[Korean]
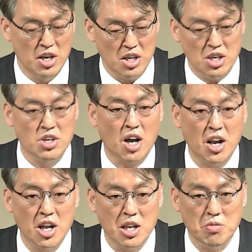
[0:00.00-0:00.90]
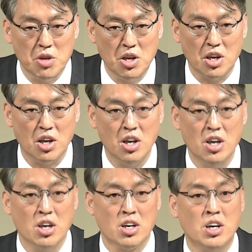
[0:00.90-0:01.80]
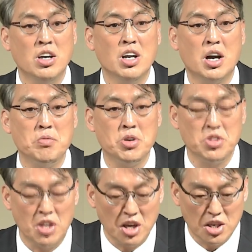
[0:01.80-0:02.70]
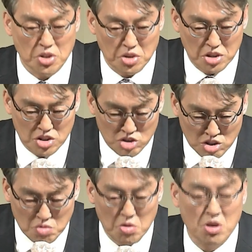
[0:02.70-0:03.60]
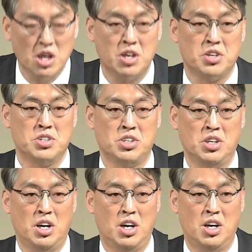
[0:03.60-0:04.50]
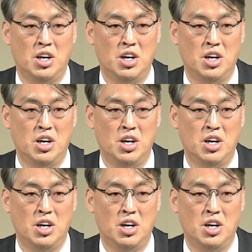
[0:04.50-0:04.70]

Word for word: 이건 하나님이 그리하면 내가 너를 축복할 것이다.